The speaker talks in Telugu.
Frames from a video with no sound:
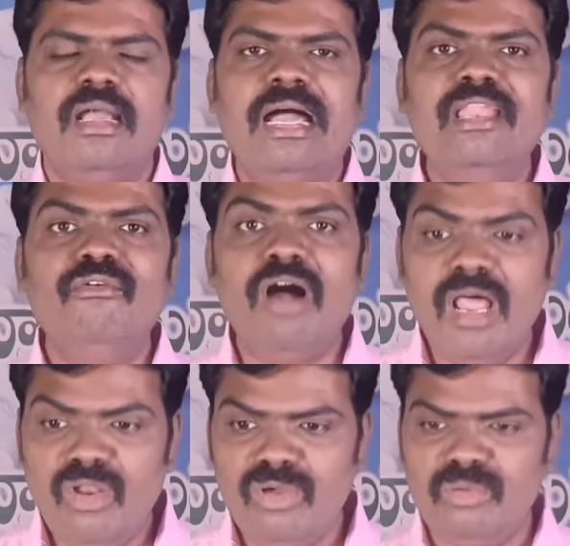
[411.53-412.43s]
అని
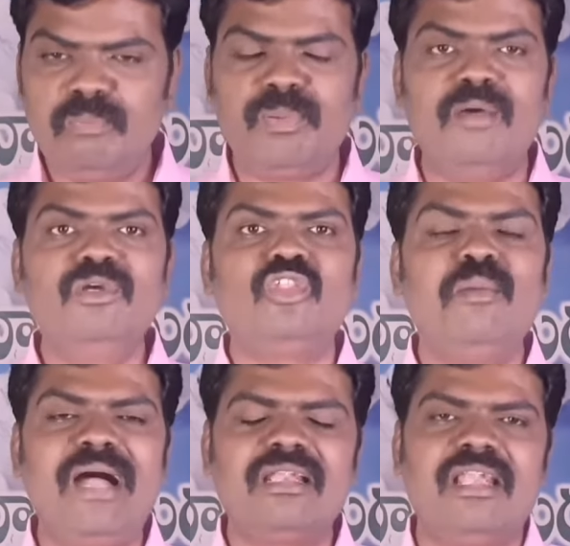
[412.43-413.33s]
వాళ్ళు ప్రభుతో
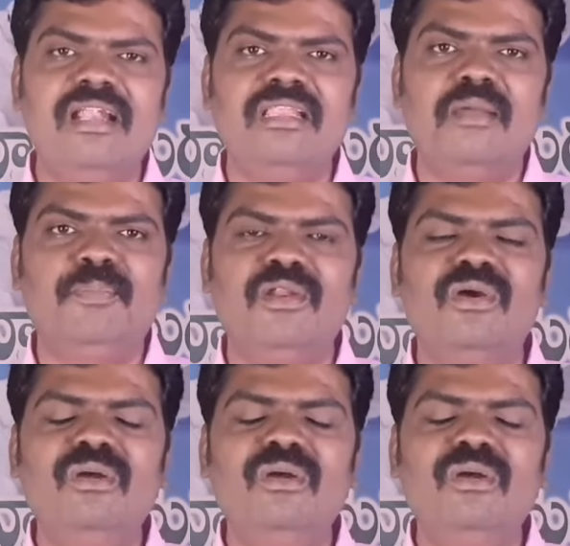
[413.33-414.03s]
మాట్లాడినప్పుడు